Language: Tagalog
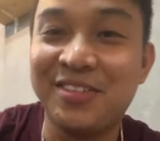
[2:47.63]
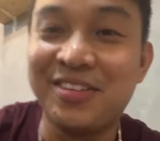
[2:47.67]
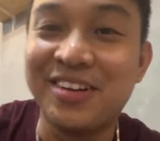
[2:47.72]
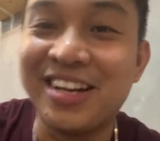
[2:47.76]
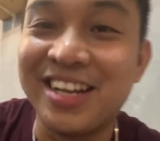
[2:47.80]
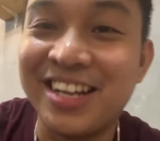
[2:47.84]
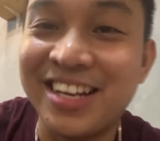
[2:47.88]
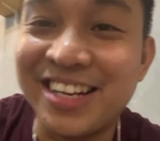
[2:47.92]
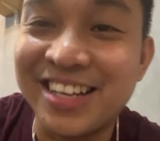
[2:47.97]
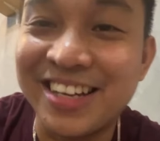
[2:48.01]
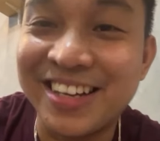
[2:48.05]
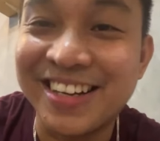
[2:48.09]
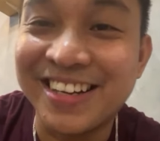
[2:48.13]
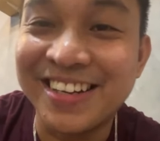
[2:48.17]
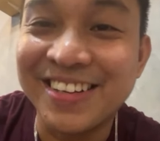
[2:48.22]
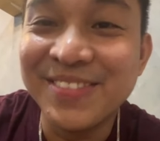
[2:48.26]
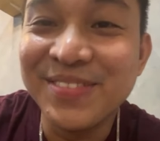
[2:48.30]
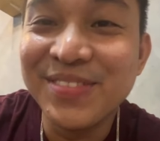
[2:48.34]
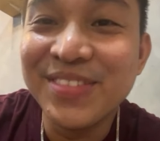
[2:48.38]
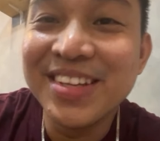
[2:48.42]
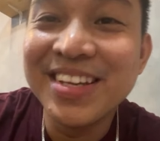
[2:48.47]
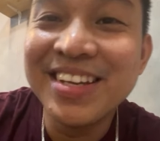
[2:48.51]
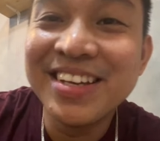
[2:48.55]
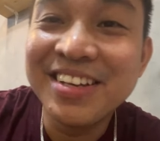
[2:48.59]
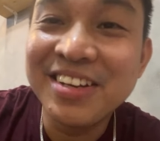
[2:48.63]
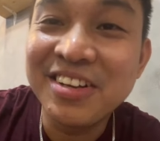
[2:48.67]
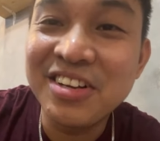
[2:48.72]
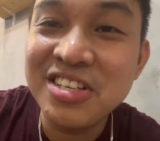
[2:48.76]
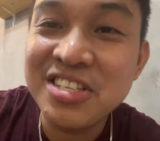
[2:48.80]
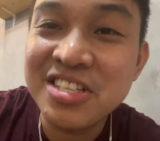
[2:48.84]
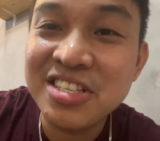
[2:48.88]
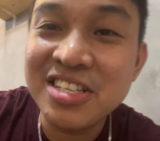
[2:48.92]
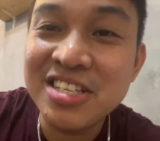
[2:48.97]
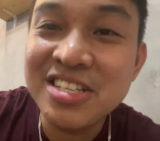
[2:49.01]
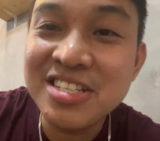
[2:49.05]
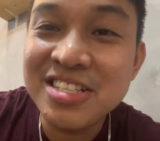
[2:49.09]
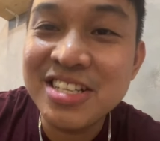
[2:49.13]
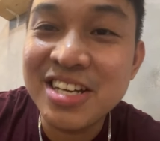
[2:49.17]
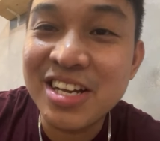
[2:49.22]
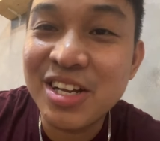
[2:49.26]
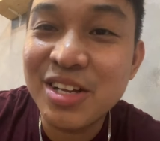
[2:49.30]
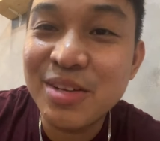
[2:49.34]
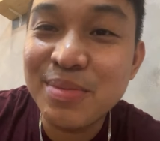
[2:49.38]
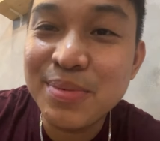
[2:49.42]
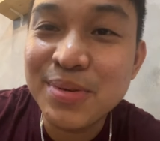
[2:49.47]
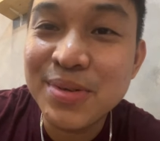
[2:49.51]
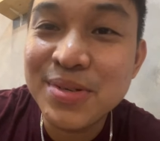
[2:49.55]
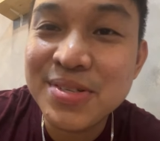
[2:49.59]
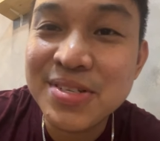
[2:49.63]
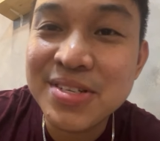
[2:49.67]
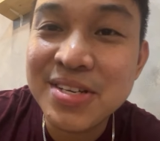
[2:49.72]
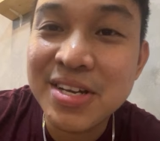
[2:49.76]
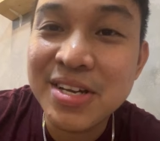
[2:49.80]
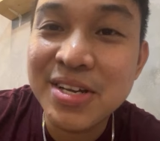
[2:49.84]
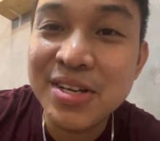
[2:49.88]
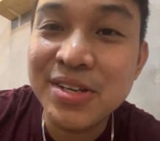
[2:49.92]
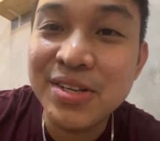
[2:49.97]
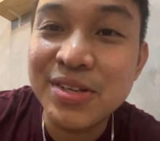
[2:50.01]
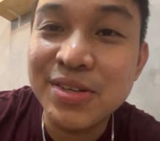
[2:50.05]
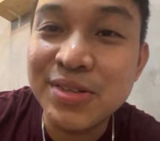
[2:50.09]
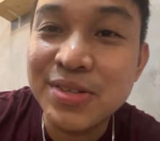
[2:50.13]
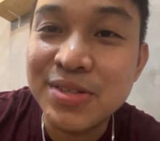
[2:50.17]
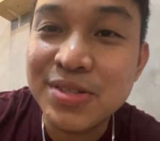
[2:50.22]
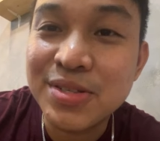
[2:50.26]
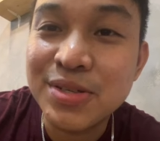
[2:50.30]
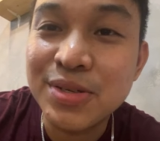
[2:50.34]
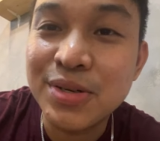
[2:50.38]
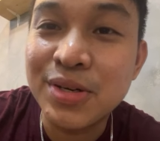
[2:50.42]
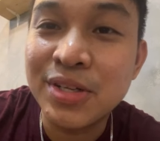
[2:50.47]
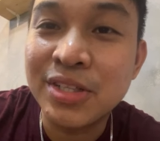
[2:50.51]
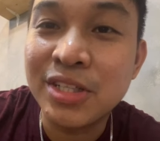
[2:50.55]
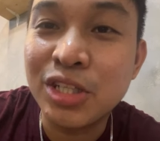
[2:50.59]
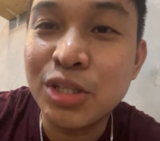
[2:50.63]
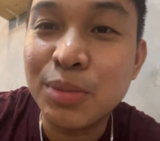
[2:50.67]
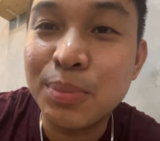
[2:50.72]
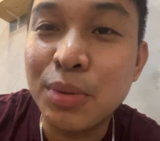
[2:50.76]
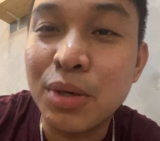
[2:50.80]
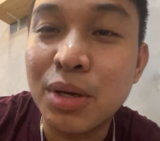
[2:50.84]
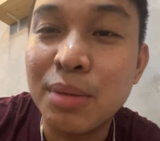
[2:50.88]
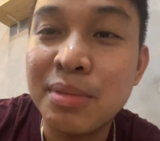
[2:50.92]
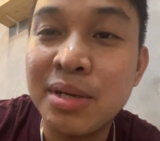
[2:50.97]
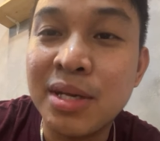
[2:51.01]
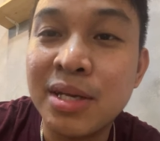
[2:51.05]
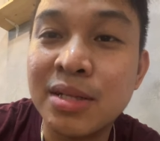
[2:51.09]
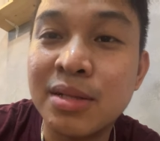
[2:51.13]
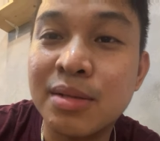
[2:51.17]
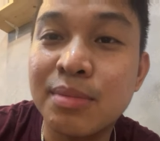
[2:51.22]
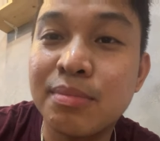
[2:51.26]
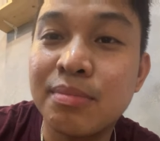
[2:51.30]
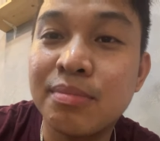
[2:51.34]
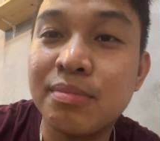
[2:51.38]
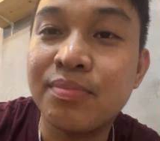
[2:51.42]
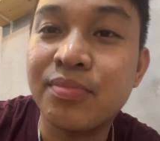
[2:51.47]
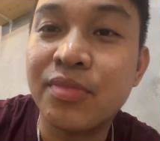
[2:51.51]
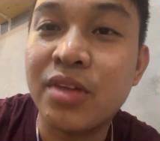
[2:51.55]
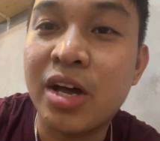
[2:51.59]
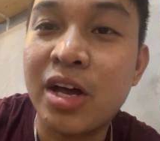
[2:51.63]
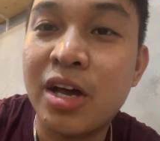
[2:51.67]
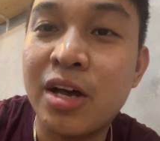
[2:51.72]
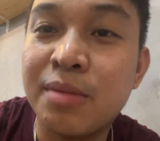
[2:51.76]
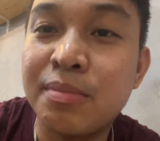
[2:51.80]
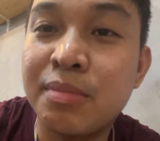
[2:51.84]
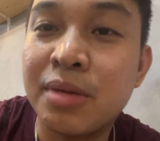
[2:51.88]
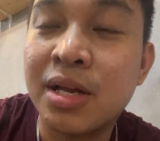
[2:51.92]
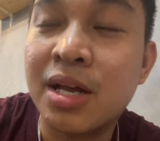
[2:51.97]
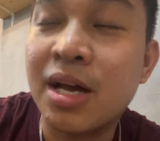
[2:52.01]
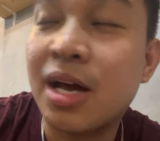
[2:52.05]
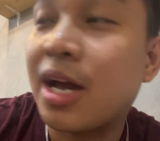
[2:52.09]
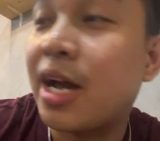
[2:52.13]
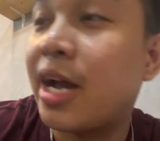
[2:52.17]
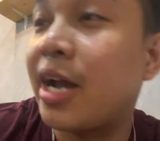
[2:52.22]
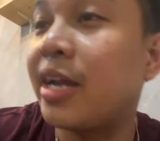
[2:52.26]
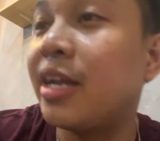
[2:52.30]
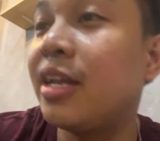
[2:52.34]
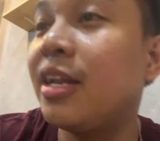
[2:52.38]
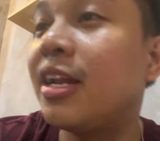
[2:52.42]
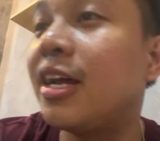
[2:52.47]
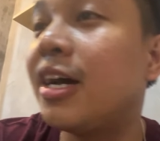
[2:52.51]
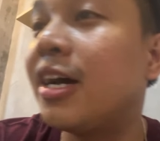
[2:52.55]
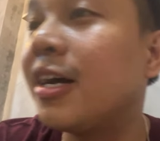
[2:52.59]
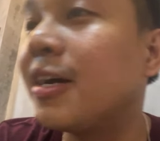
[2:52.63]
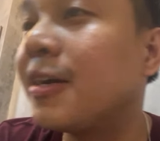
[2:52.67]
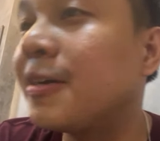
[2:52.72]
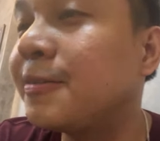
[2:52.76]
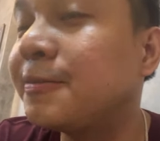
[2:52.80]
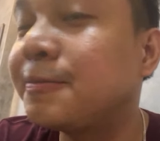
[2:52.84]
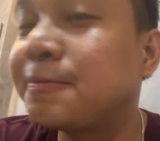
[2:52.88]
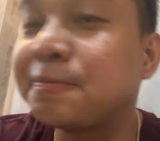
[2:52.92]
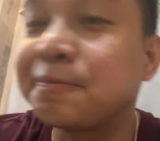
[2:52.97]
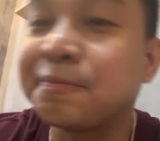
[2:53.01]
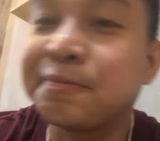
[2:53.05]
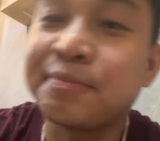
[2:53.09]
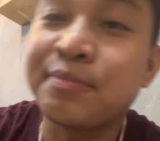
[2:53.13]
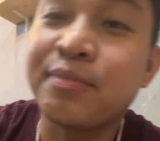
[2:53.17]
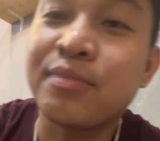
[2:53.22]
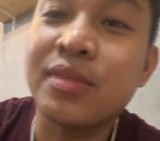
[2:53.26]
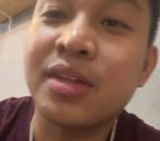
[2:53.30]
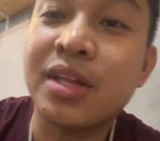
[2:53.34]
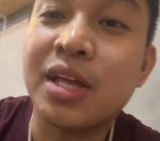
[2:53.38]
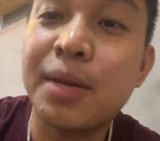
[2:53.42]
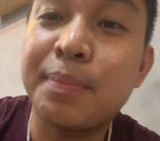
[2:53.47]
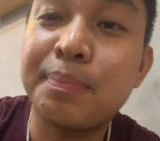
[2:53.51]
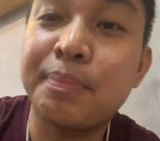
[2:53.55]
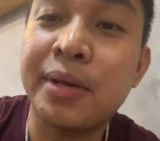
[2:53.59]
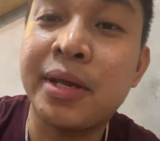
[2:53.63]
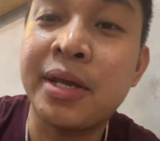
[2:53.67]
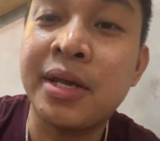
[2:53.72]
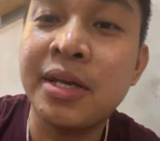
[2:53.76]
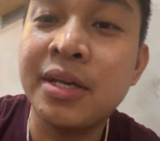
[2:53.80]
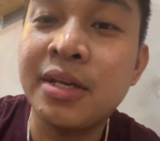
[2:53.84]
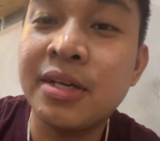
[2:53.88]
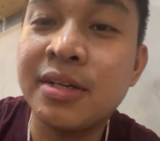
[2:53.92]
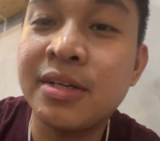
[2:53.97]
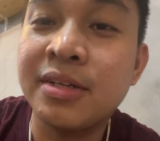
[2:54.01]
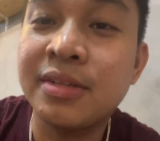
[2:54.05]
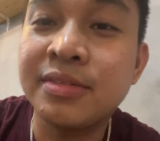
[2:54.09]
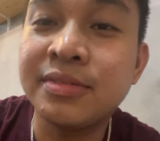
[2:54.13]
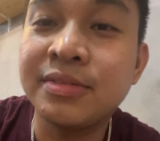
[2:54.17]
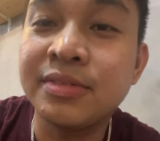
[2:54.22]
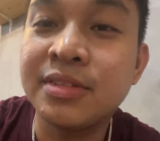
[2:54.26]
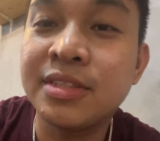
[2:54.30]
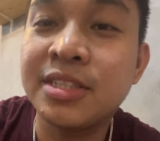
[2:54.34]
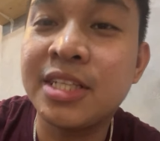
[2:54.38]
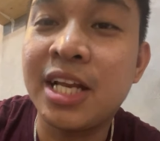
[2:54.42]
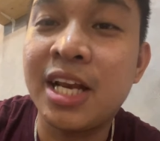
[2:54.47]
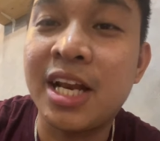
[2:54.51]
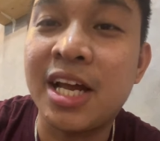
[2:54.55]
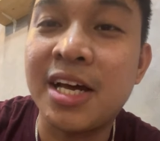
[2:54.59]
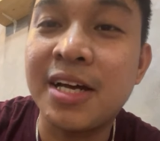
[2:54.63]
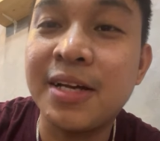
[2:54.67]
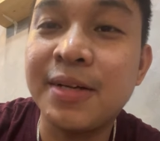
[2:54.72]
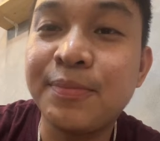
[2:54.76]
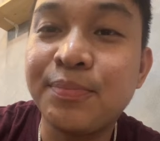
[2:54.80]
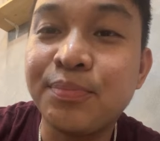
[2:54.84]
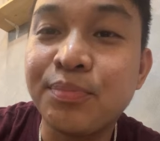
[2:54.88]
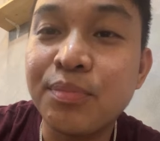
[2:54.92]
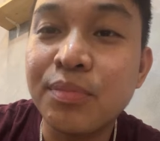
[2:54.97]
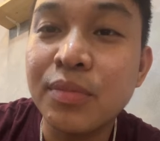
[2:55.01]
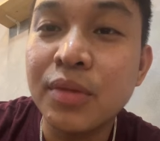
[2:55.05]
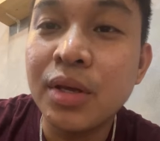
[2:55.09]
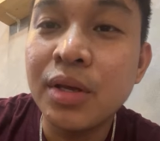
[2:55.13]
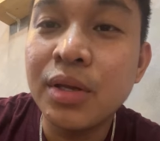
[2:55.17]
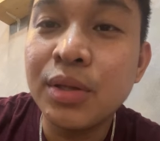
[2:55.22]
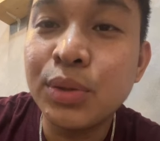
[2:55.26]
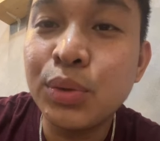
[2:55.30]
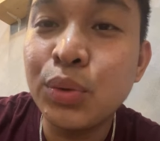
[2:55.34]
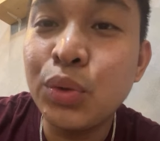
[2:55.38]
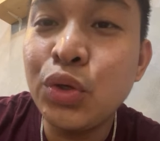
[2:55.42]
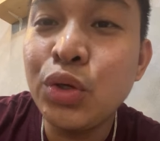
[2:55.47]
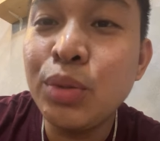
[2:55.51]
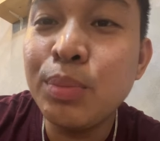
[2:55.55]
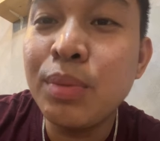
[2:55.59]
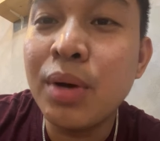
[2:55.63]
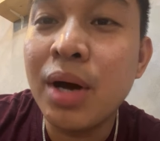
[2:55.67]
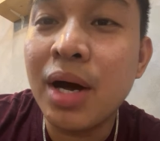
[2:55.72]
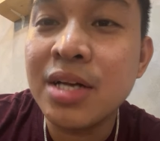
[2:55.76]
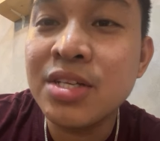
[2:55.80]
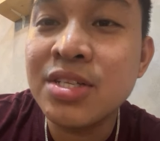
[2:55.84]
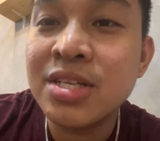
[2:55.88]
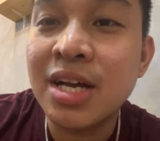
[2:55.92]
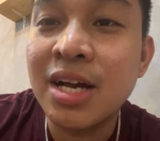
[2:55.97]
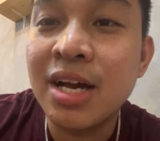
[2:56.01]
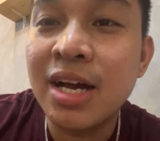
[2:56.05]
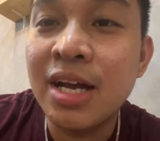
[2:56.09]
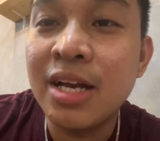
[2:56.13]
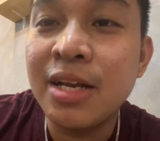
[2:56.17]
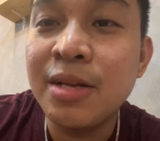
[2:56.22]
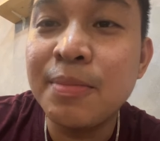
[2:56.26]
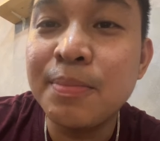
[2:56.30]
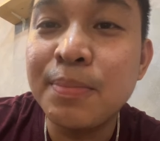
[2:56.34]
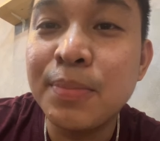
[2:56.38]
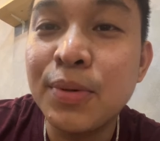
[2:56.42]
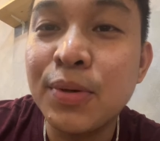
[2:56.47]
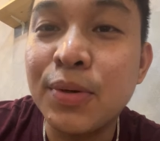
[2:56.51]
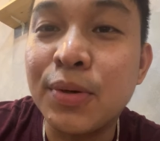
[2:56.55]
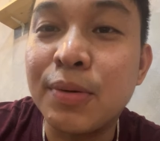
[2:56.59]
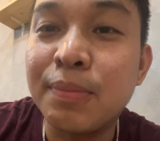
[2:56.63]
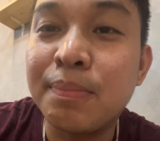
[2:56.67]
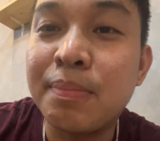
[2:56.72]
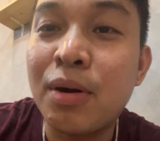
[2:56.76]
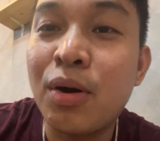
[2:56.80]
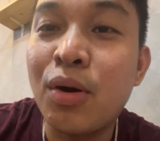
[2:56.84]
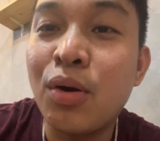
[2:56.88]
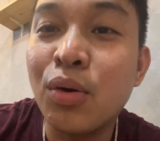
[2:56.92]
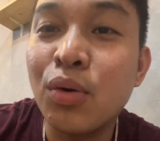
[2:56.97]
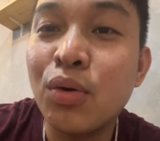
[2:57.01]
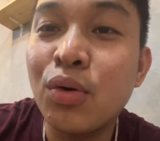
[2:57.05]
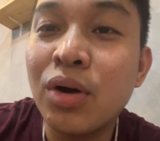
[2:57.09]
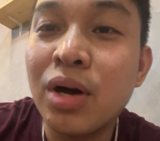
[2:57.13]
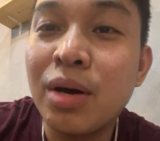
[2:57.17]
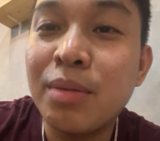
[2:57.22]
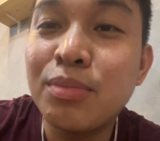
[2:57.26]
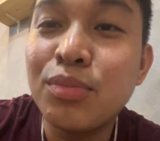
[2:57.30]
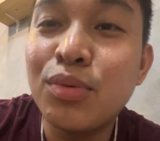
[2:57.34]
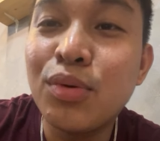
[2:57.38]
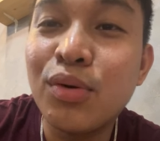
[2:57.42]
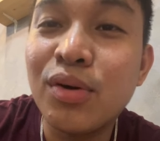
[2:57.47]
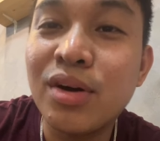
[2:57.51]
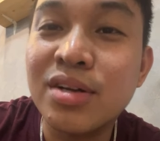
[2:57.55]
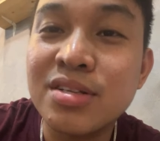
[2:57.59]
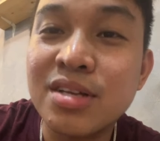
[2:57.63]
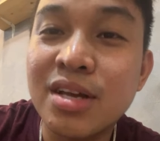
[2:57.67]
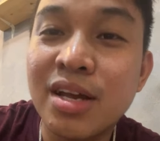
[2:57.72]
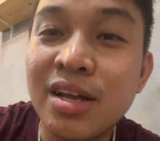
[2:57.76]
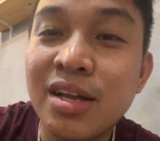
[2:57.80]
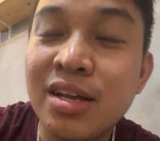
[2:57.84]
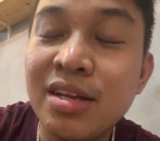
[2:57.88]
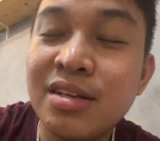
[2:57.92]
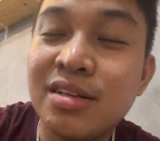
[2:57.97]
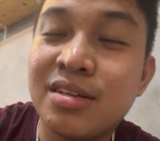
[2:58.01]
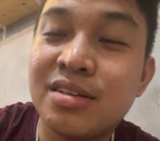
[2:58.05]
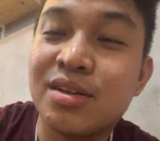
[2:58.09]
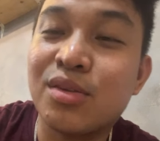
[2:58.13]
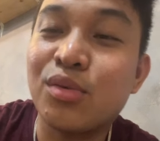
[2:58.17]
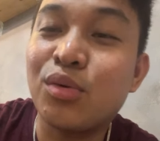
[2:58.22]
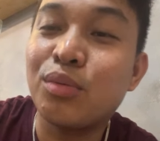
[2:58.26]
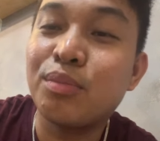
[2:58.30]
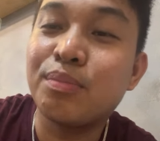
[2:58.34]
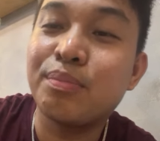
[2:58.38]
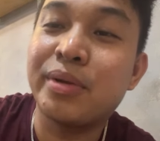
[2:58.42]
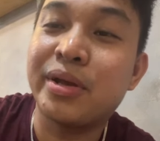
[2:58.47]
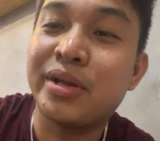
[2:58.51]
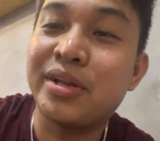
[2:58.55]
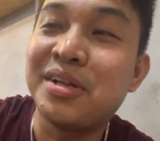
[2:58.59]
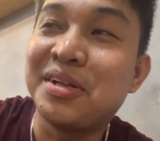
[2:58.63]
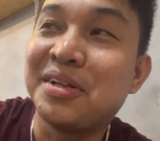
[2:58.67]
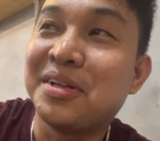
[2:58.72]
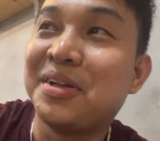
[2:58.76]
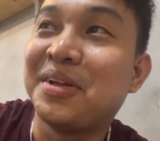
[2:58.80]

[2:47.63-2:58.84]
Wala lang. Christian, shoutout po sa inyo. So, dito po kami uh, magkakain lang. Kape, sila. Tuloy ba kasi ang alin po? Pa Hong Kong ka bukas? Ay, kung pwede.